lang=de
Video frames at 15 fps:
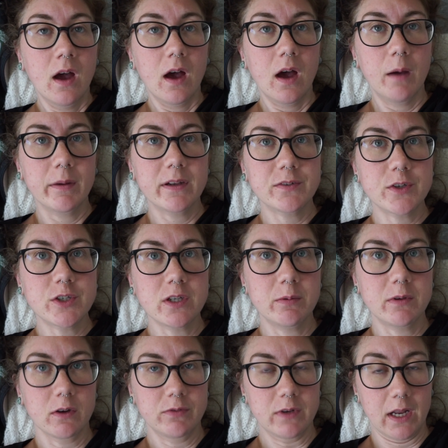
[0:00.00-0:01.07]
Aber das verschiebe
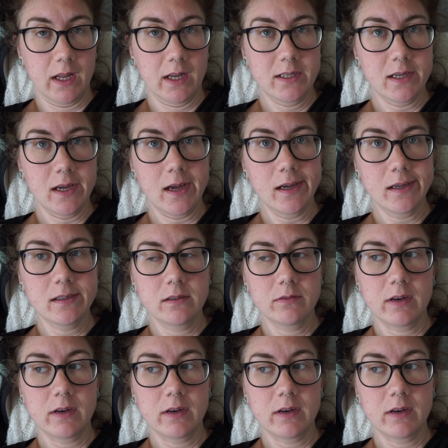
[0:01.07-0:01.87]
ich auf einen anderen Tag,